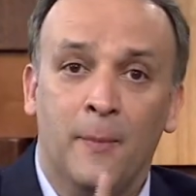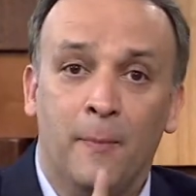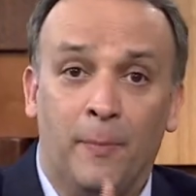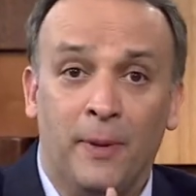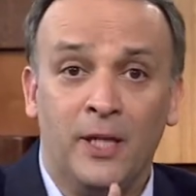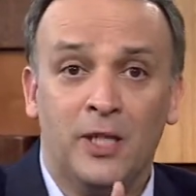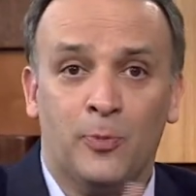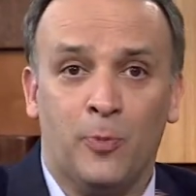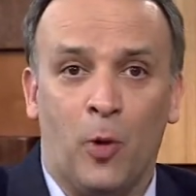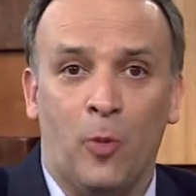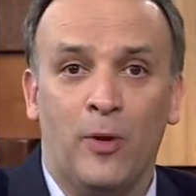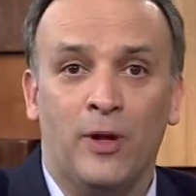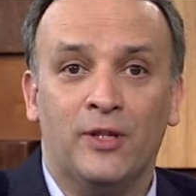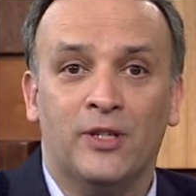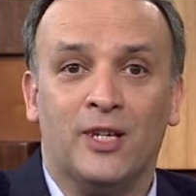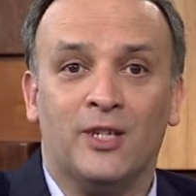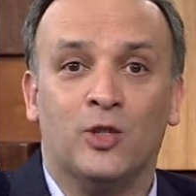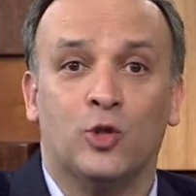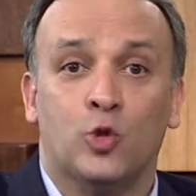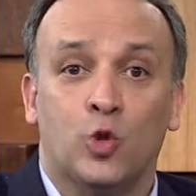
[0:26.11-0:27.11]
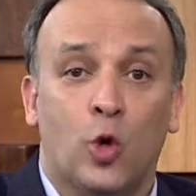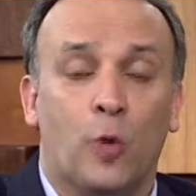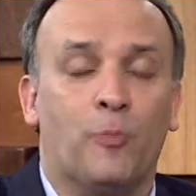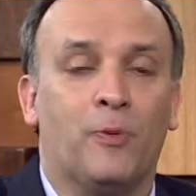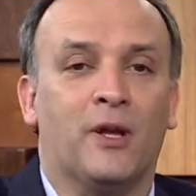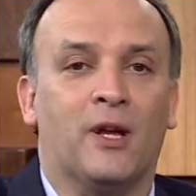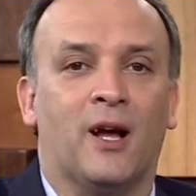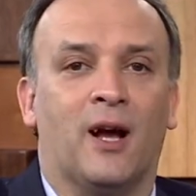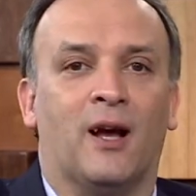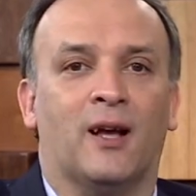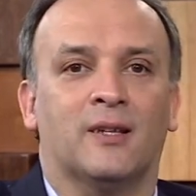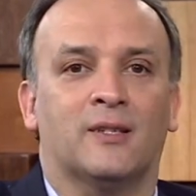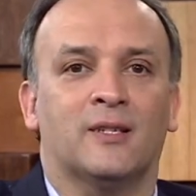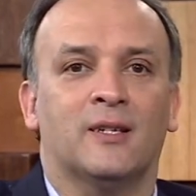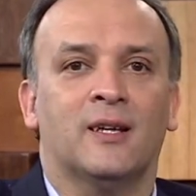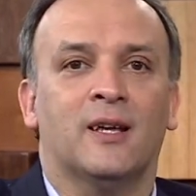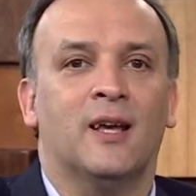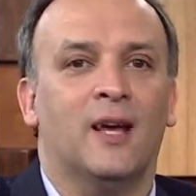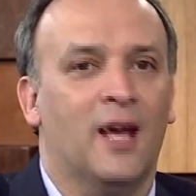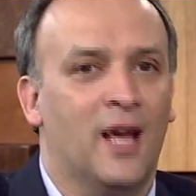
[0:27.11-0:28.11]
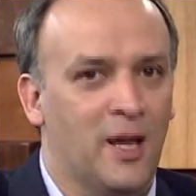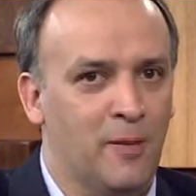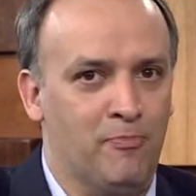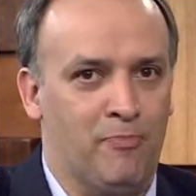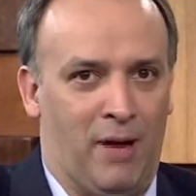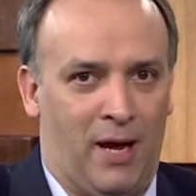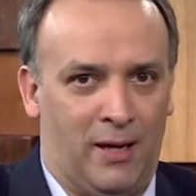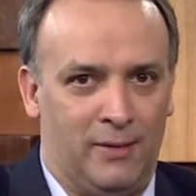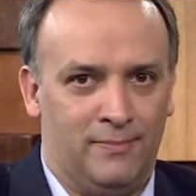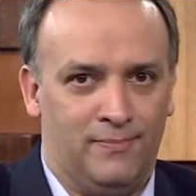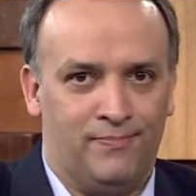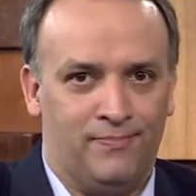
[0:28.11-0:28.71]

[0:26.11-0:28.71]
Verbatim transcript: principalmente as tropicais, em pé.